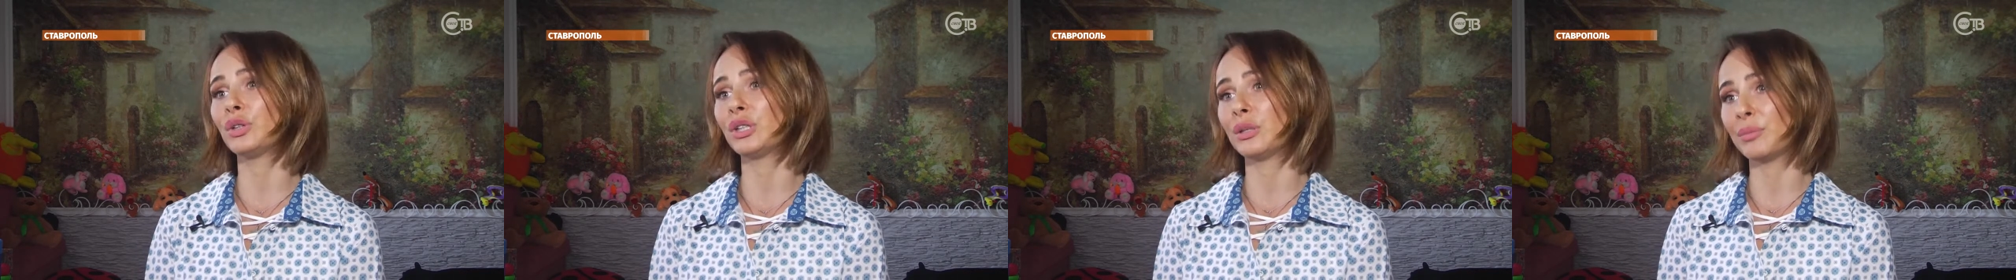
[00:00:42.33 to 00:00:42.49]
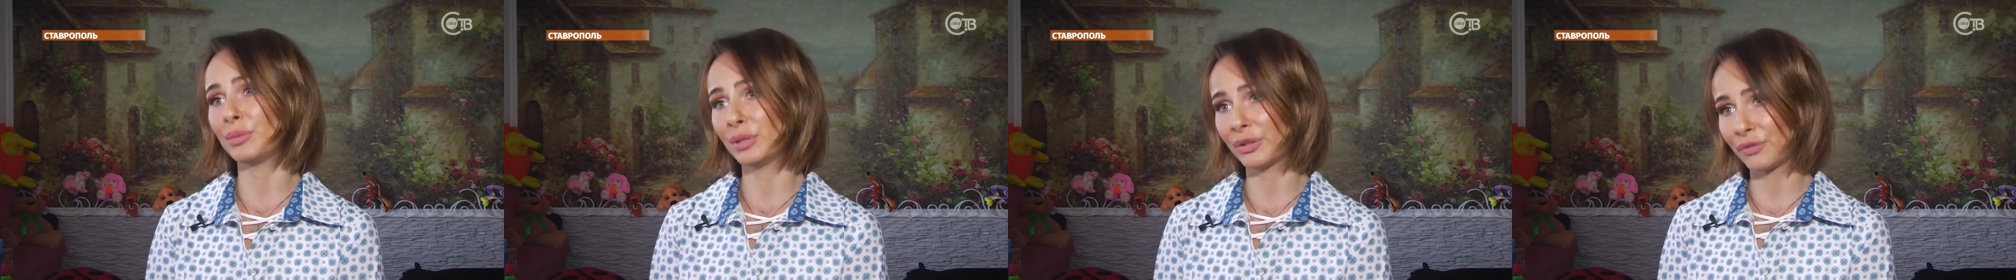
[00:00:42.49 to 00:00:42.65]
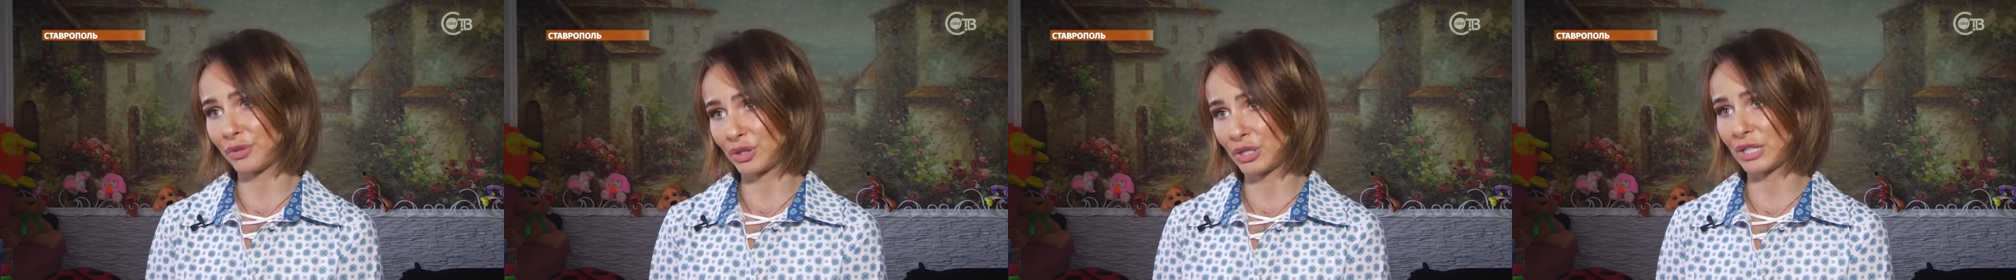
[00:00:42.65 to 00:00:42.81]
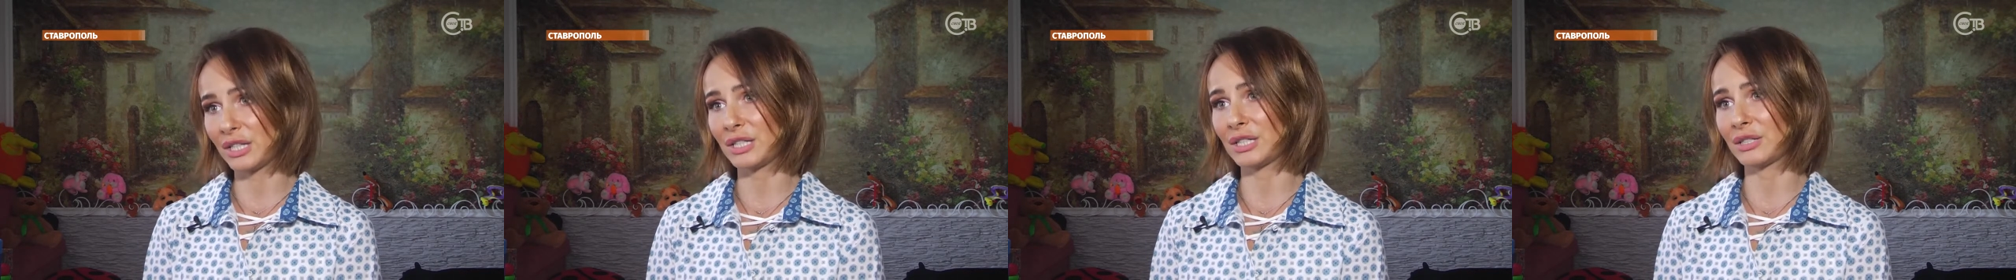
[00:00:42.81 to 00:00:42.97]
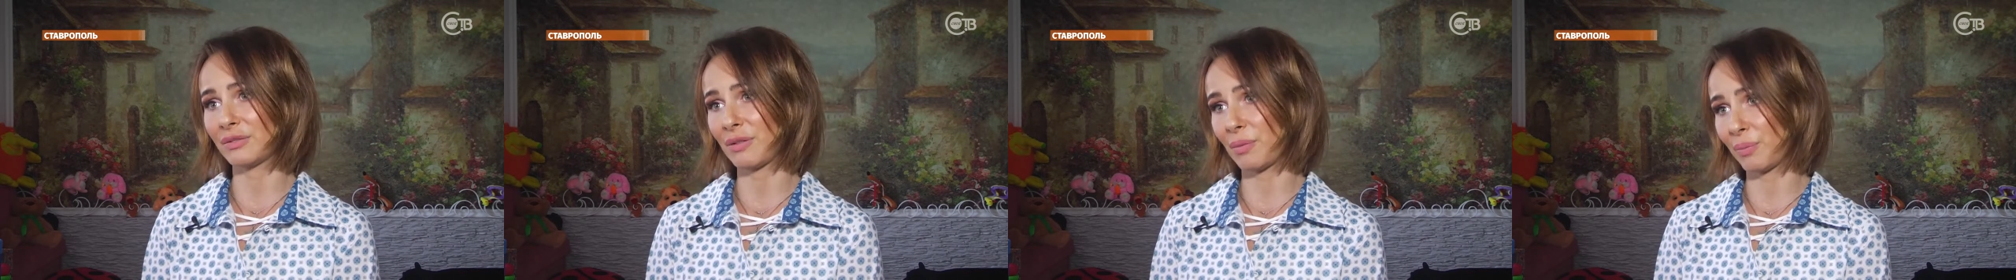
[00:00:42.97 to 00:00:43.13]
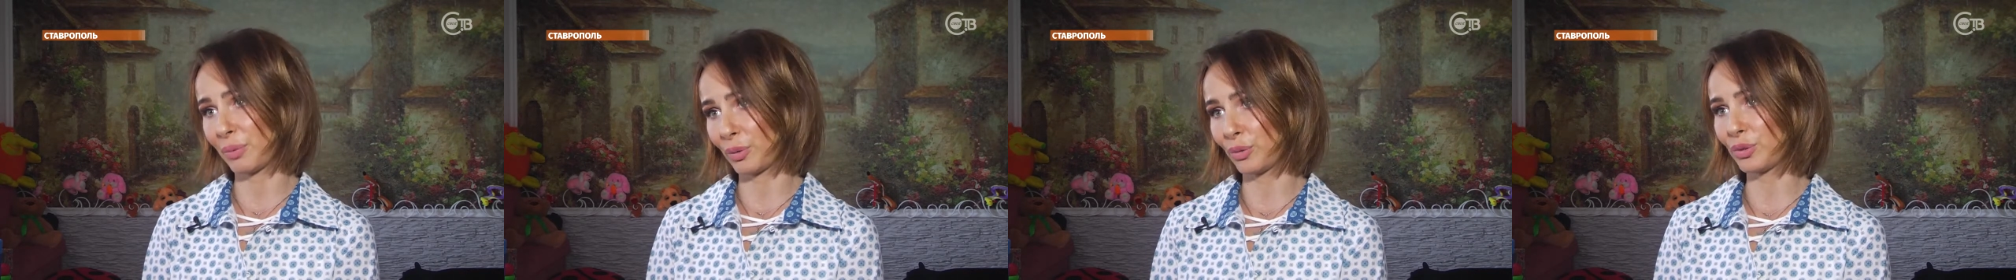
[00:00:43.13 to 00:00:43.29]
Вот именно все
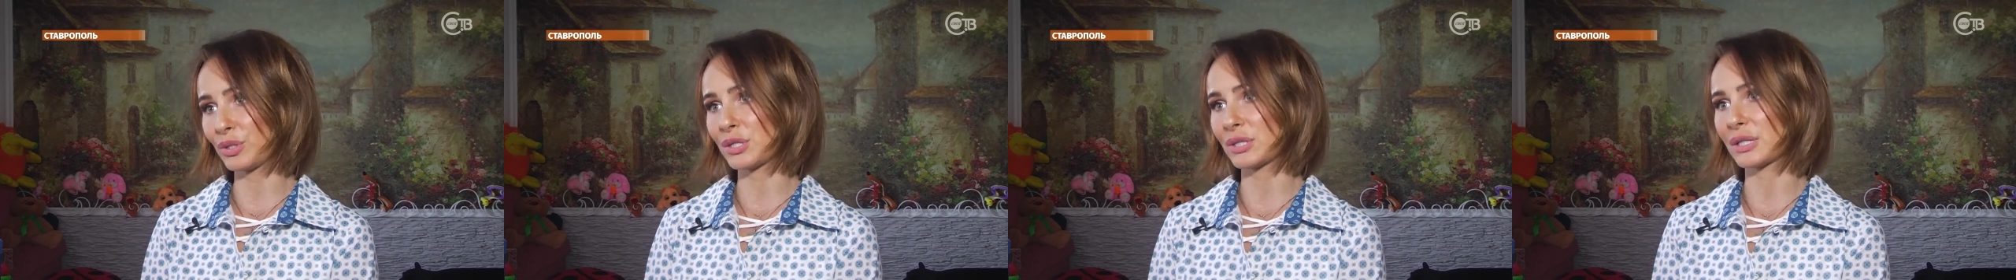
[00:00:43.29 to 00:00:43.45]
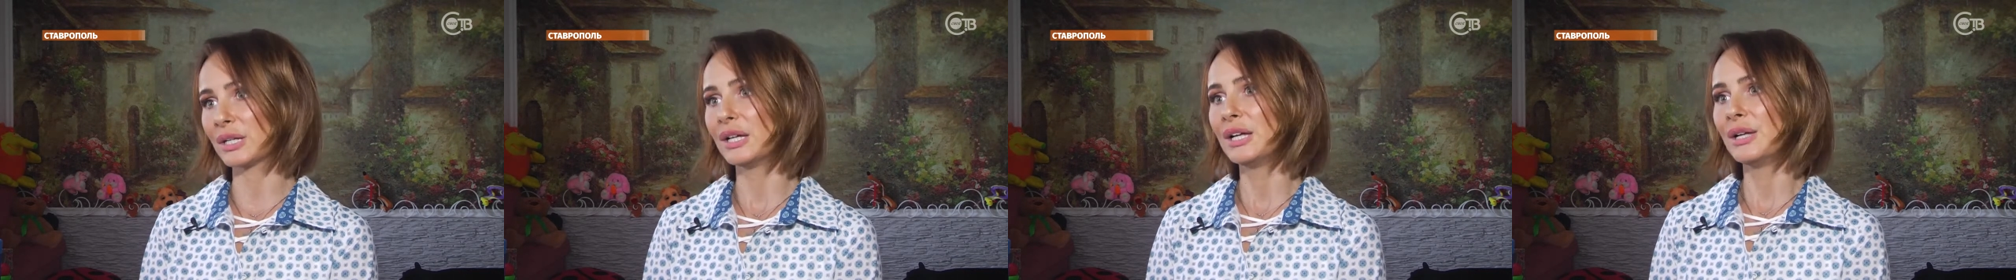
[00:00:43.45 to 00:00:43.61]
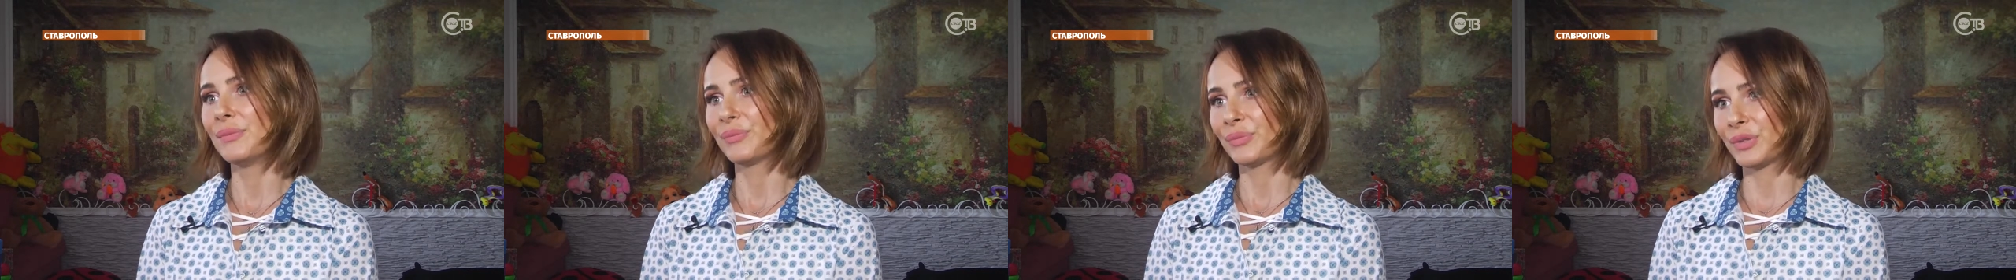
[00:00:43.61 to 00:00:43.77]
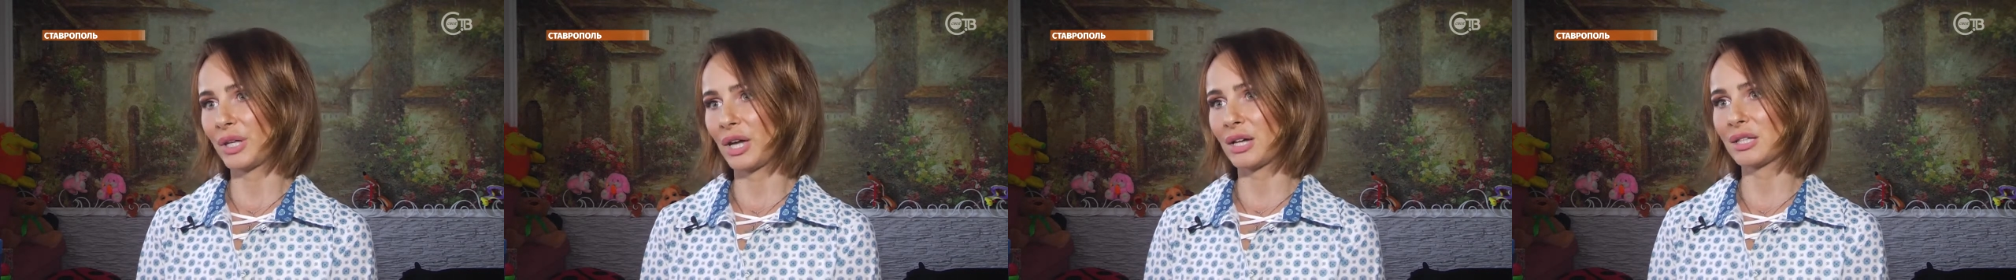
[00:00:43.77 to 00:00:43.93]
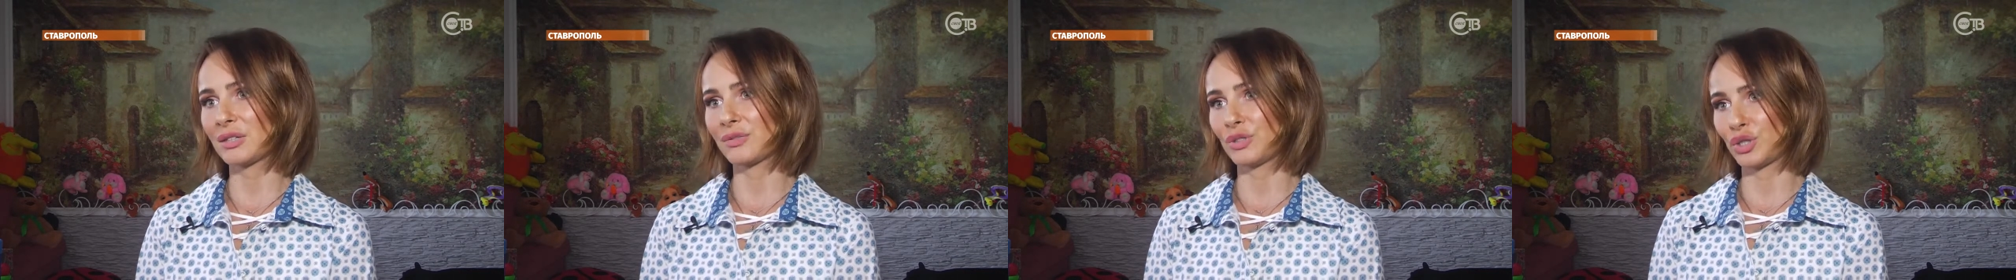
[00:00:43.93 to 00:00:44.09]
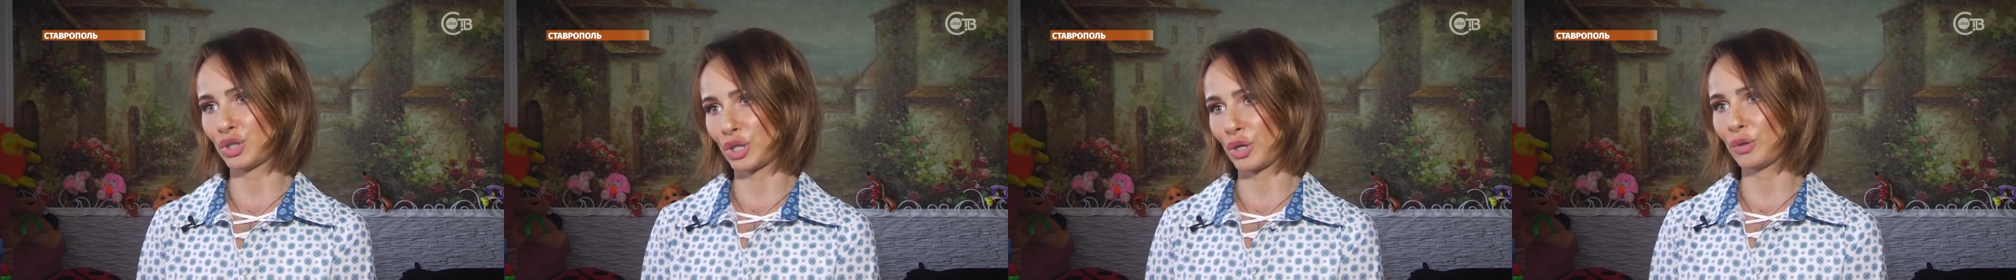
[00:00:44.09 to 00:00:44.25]
эти вопросы я
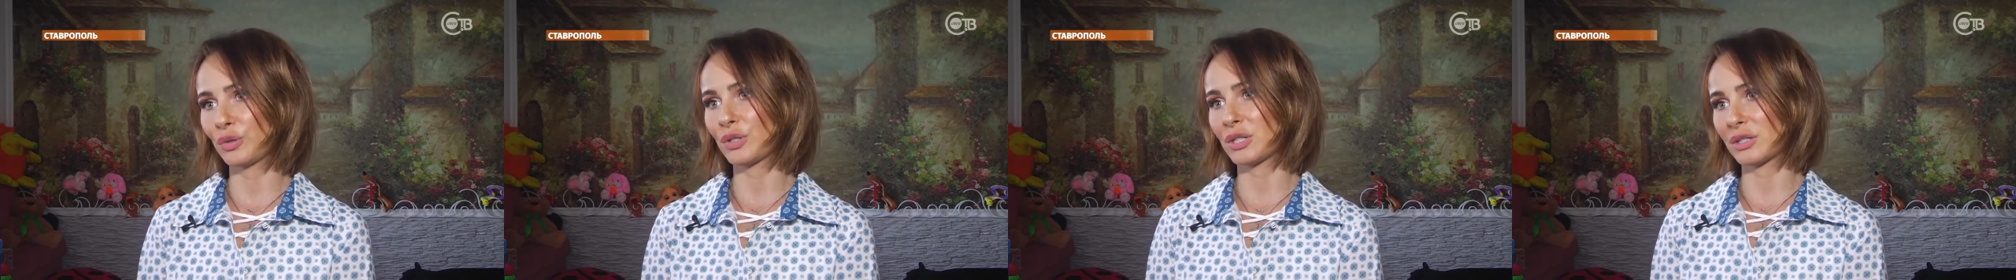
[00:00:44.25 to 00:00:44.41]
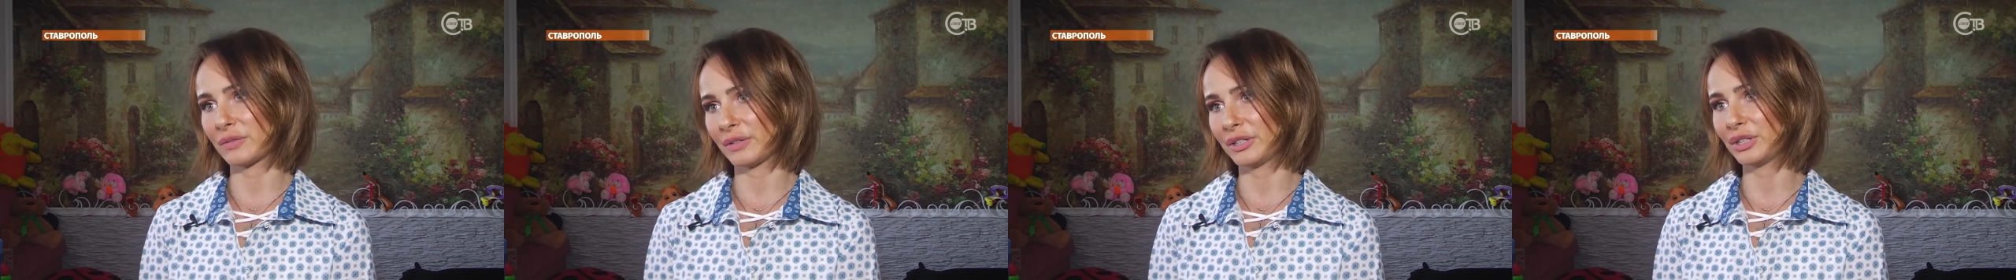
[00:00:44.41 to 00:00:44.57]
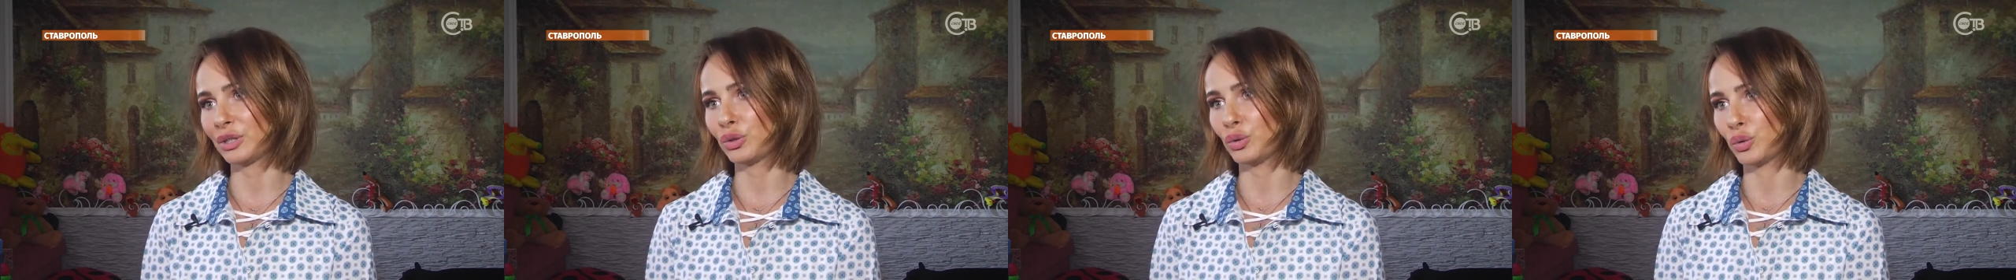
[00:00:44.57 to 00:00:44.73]
освещаю на своих